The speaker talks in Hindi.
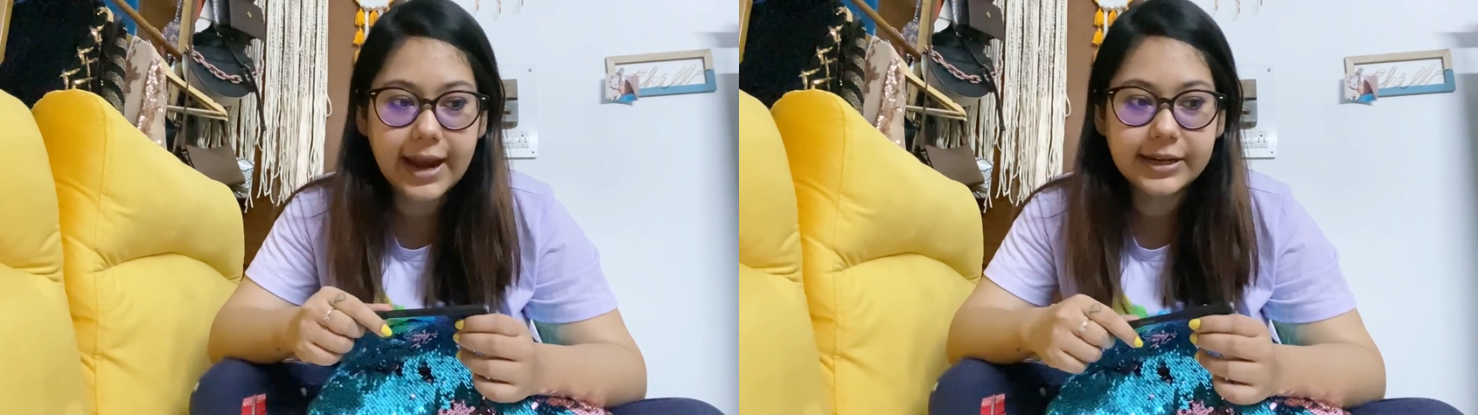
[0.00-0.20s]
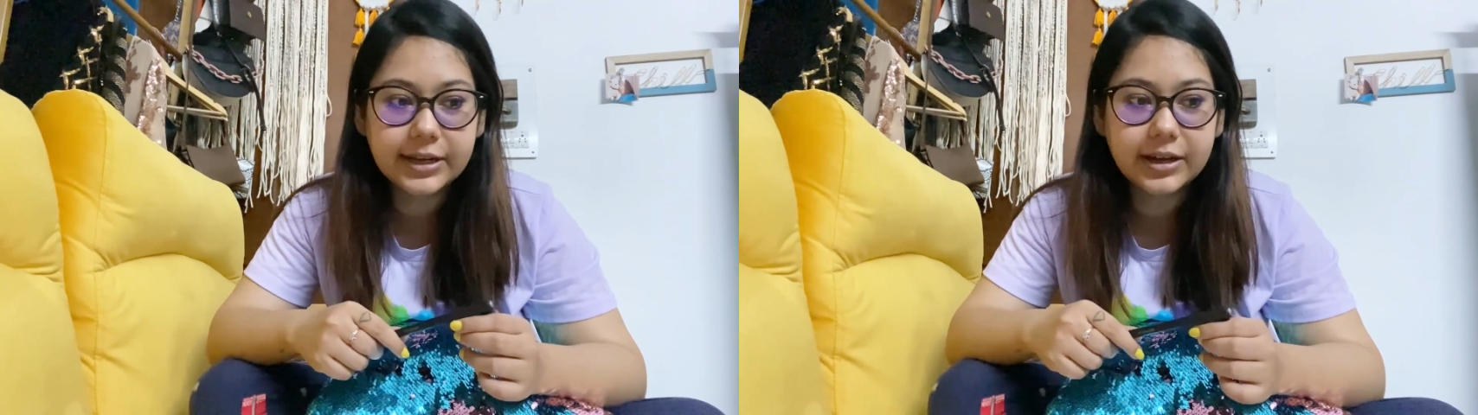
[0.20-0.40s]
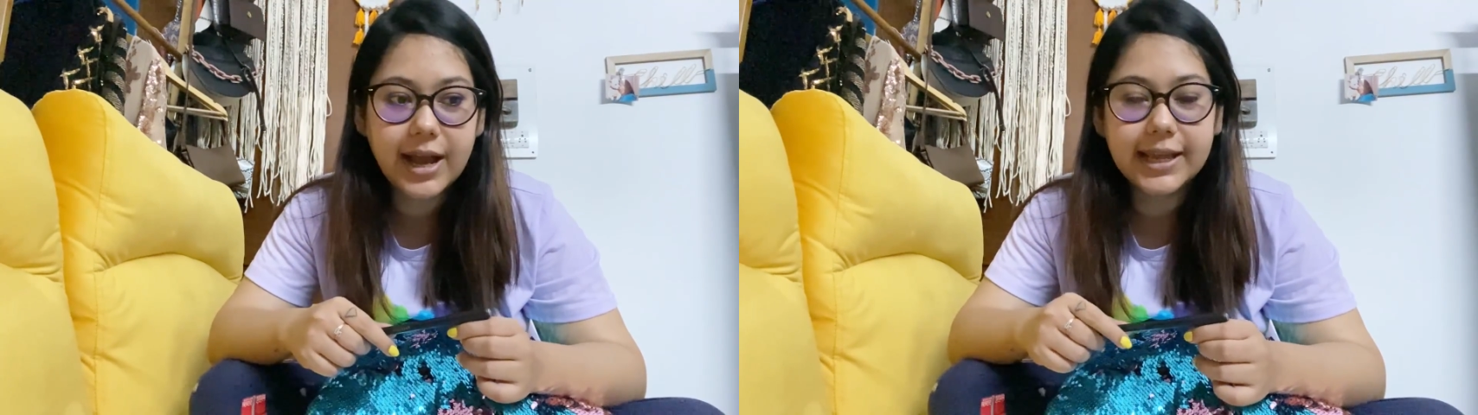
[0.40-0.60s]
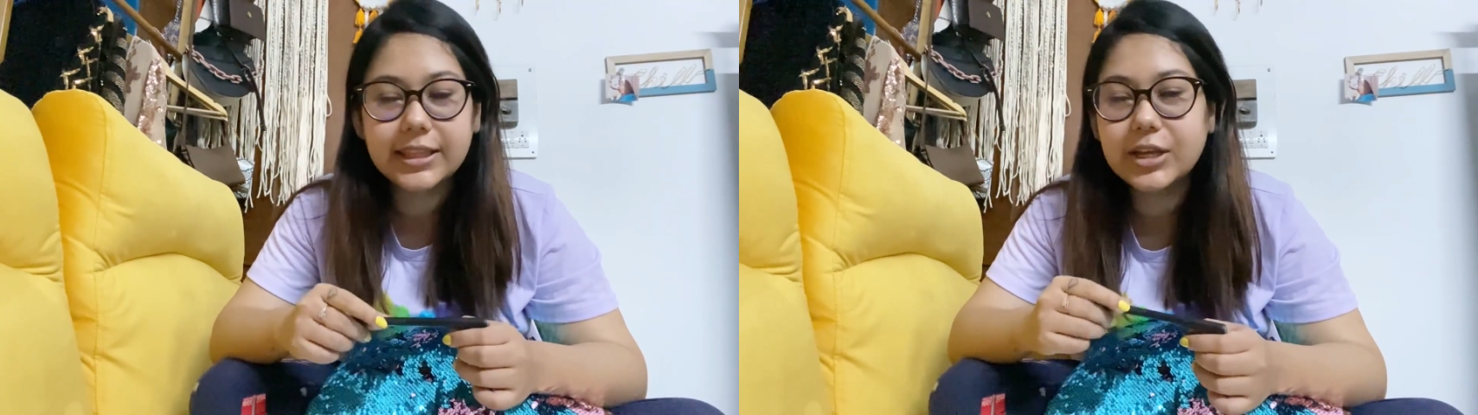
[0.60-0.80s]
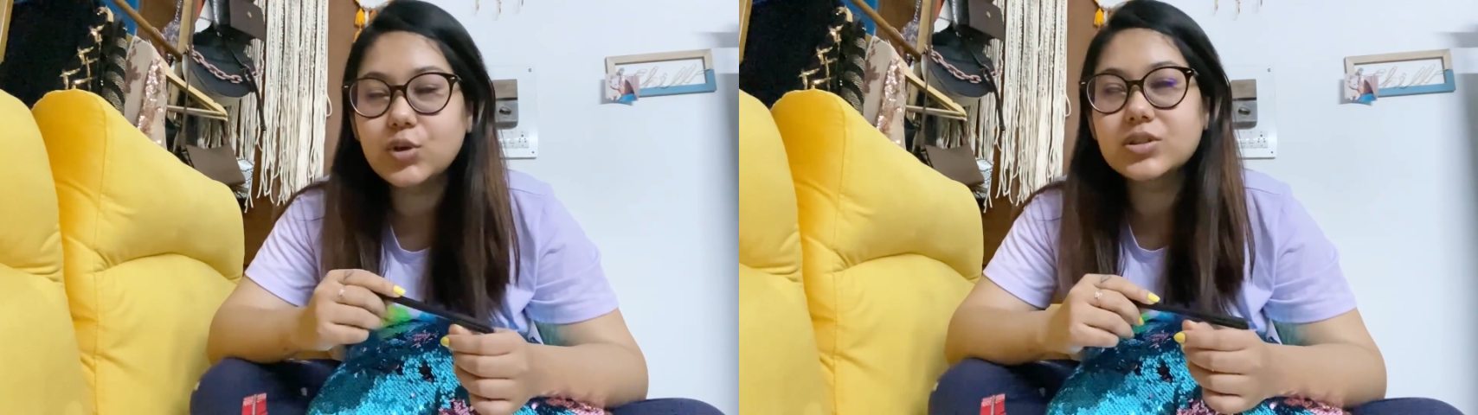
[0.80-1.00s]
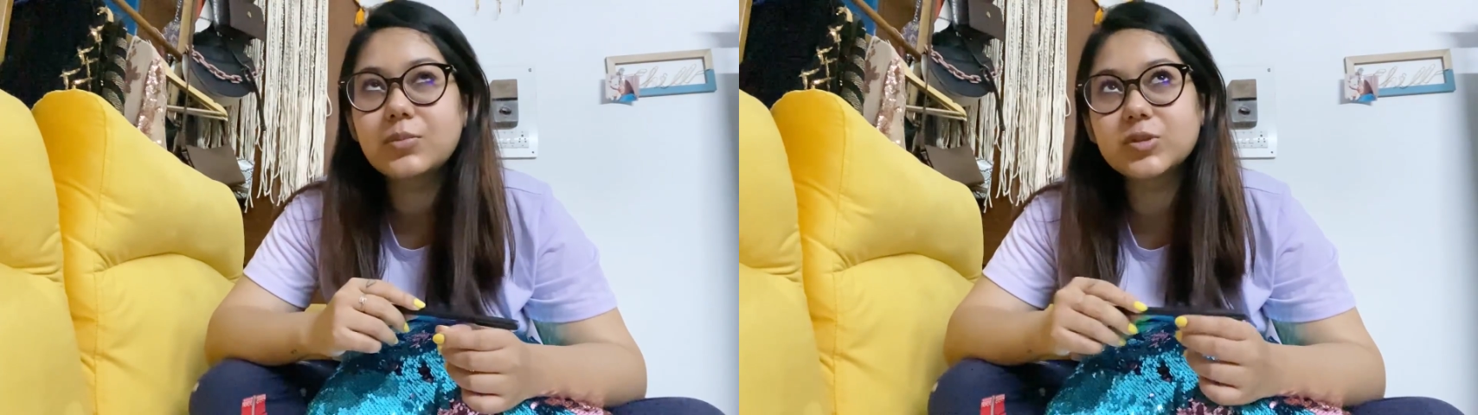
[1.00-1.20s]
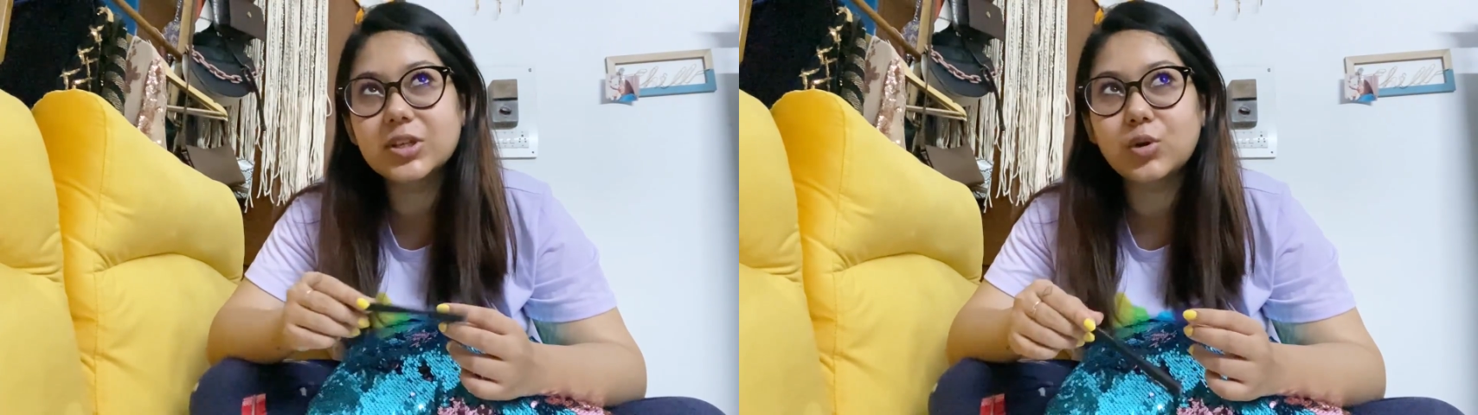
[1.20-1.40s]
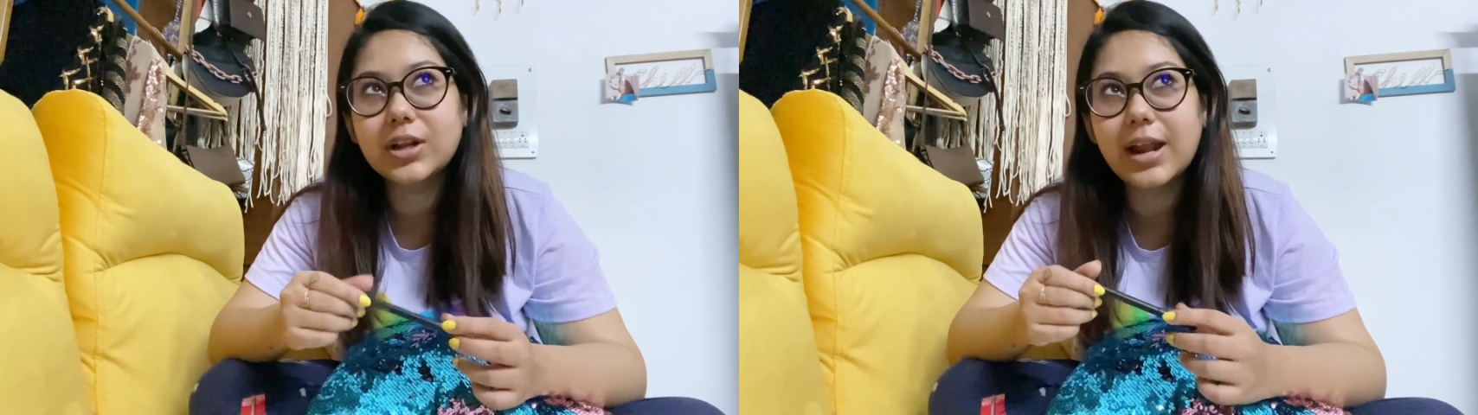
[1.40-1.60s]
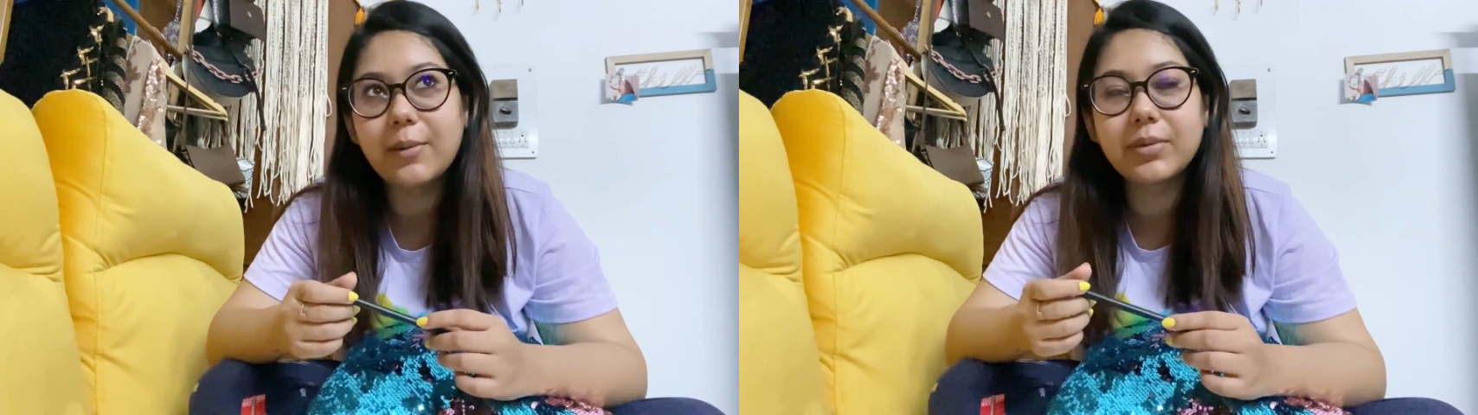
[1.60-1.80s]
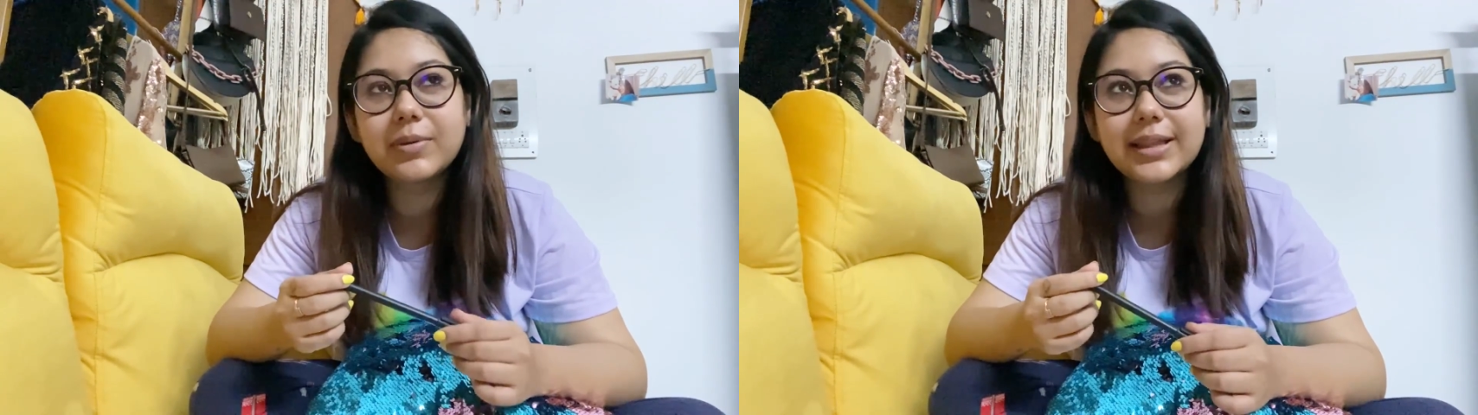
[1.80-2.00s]
एंड आई थिंक उसने मुझे थोड़े
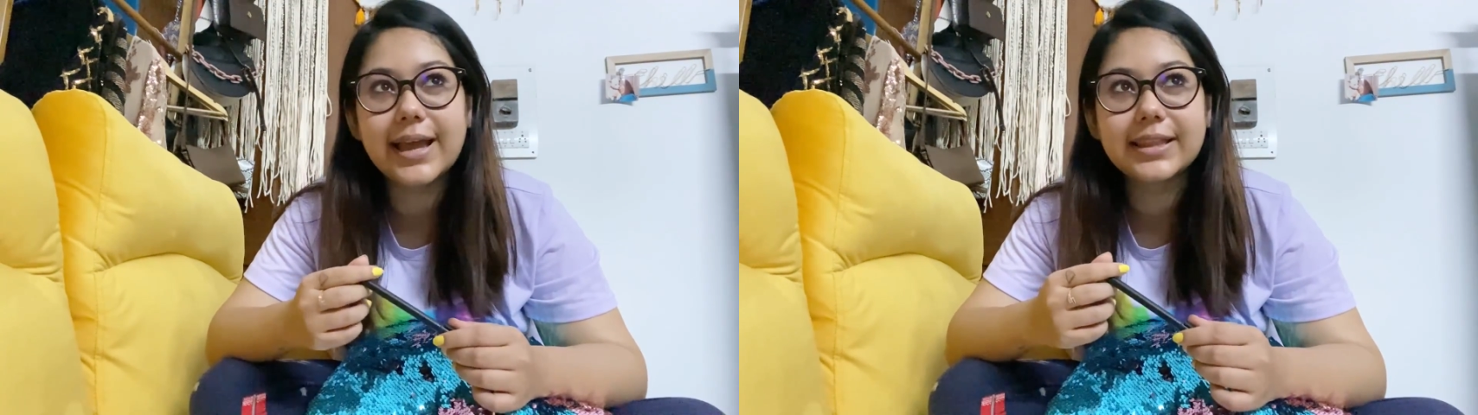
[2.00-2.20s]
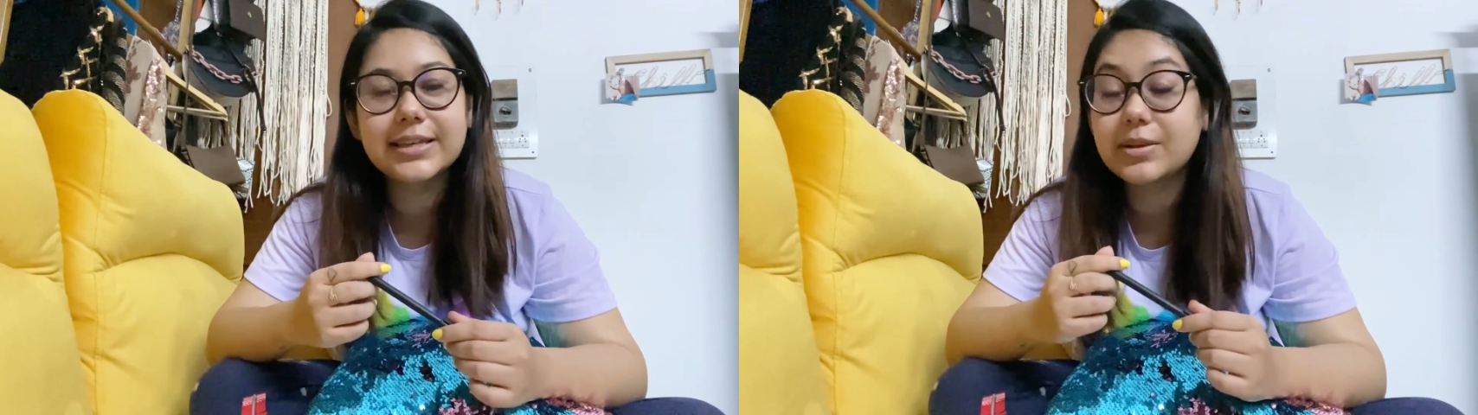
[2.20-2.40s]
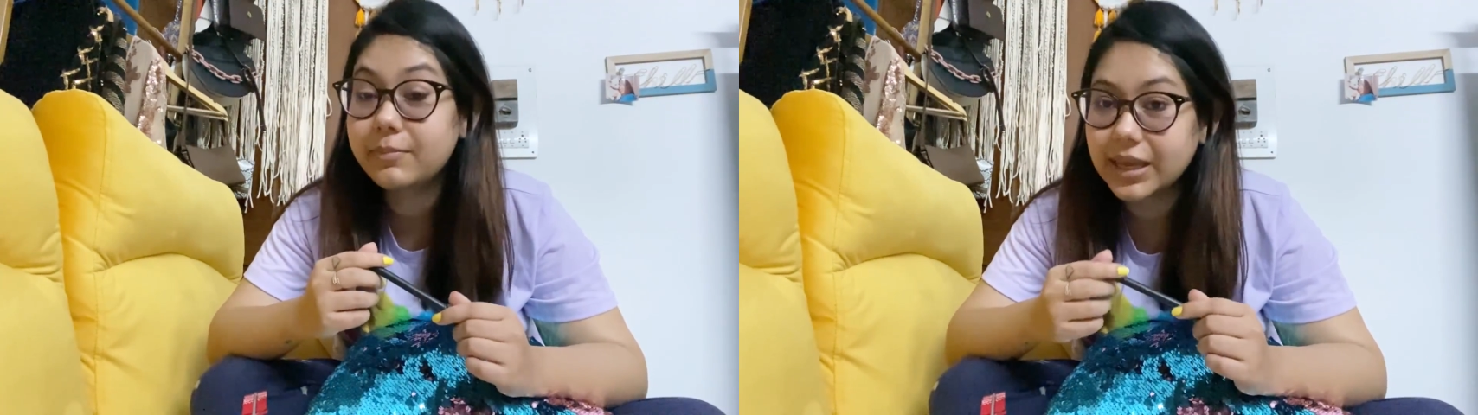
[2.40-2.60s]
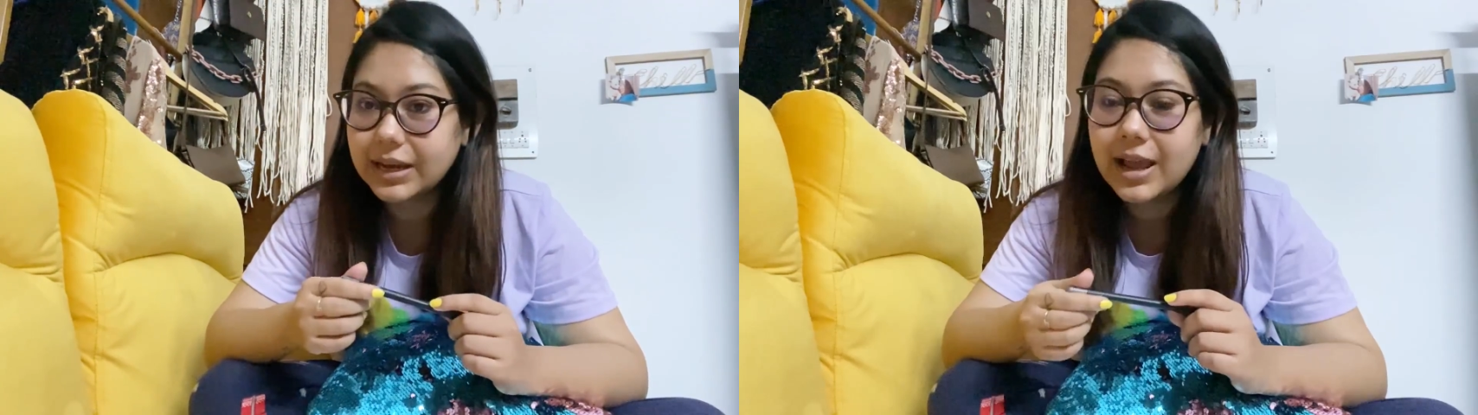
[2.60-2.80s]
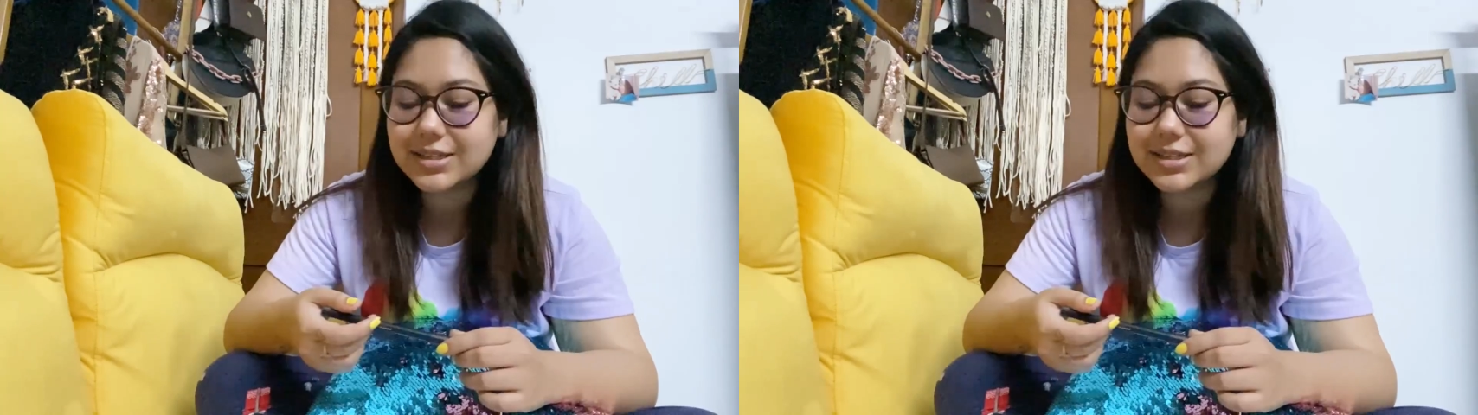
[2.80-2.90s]
नाम भी बताया था इज अ मेल